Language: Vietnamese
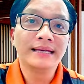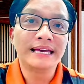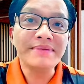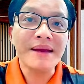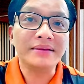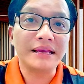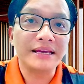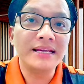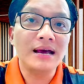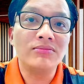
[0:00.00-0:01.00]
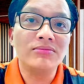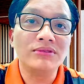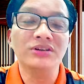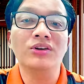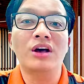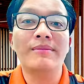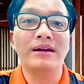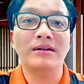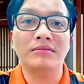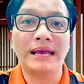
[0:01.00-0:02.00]
kiếm hàng tỷ đồng chưa thỏa mãn
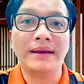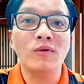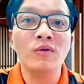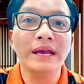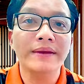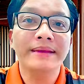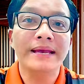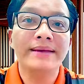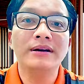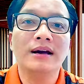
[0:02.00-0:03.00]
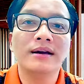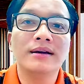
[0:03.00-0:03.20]
lòng lòng tham muốn kiếm thêm nữa hả